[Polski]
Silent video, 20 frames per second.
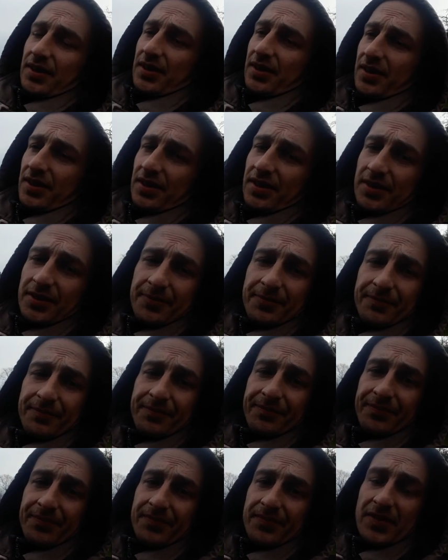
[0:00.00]
e,
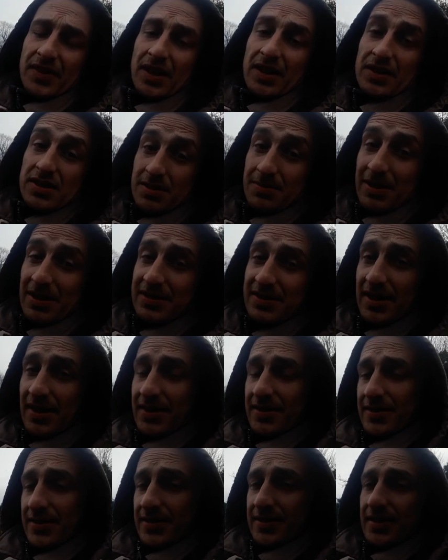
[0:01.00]
co ma
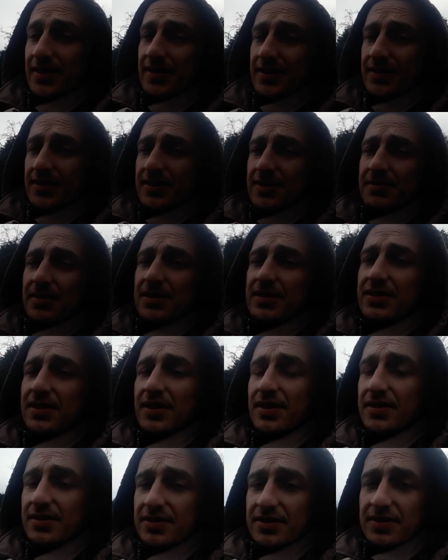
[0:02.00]
sens, nie? Co ma
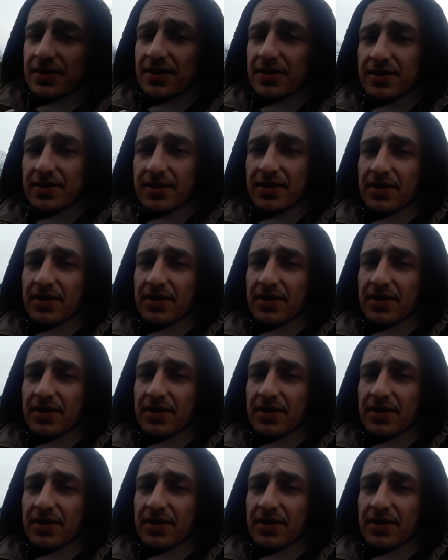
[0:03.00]
sens, nie?